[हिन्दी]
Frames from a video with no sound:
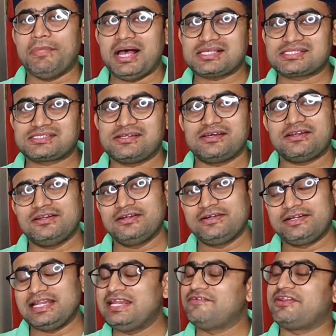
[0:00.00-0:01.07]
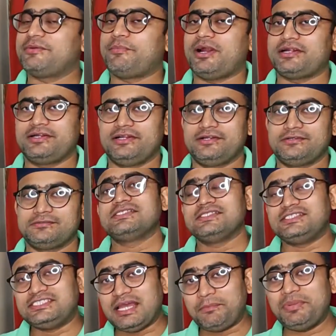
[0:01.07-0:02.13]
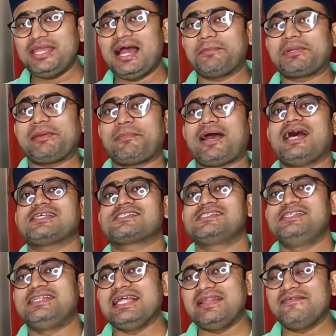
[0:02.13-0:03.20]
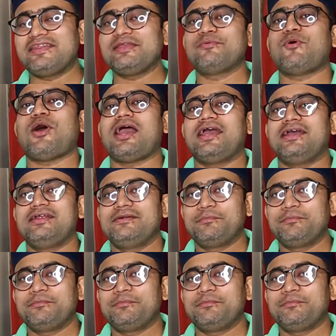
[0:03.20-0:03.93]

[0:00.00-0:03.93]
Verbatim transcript: मास्टर डिलीवरी पार्टनर जब भी आपके पास डिलीवरी बॉय